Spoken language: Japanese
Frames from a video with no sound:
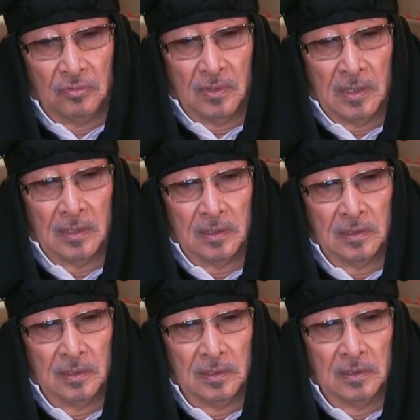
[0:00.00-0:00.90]
は
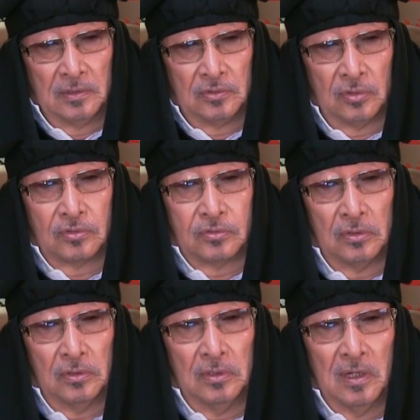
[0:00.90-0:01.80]
ちょっ
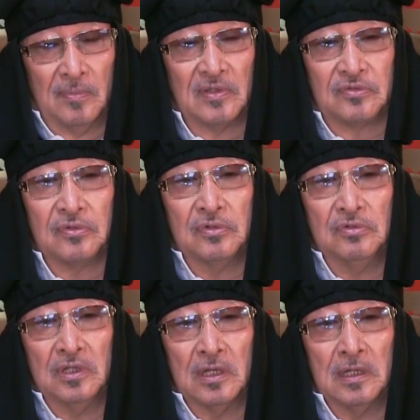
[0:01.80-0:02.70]
と甘すぎ
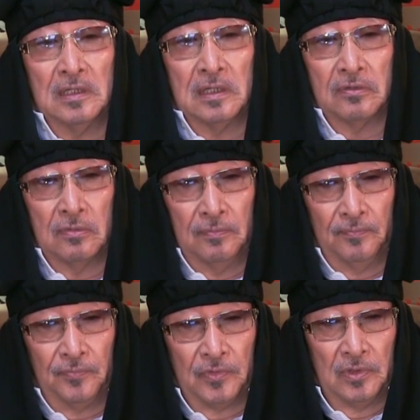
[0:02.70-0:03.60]
るんじゃないかと。
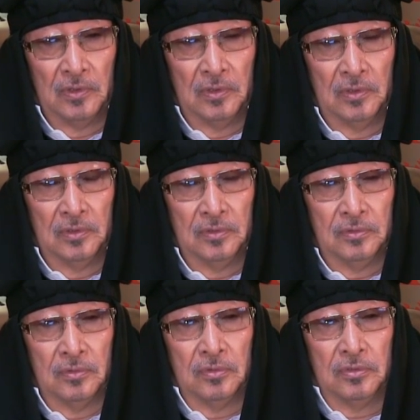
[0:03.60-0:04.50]

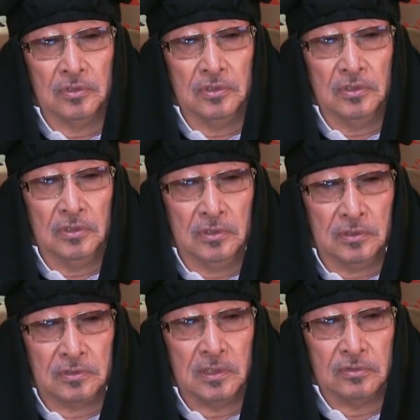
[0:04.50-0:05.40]
同時
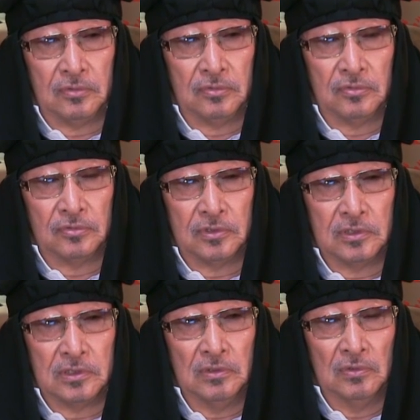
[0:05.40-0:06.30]
に政党助
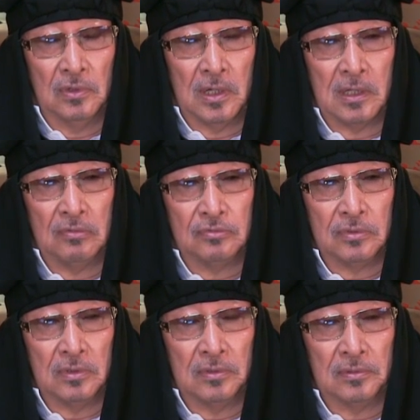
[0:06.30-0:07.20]
成金を払う
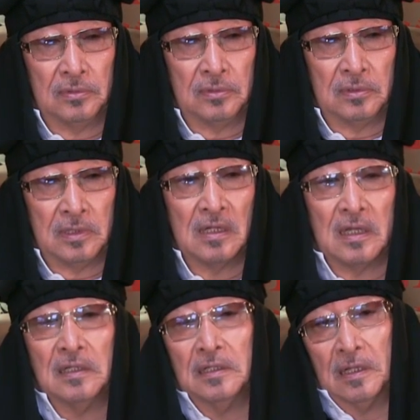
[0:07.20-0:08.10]
段
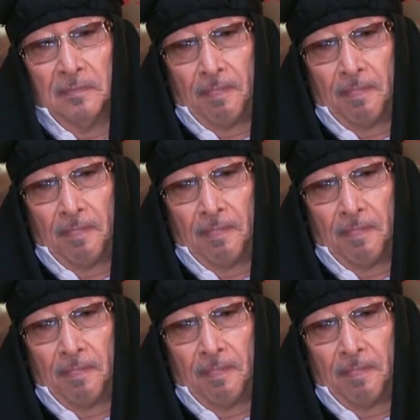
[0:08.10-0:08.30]
階で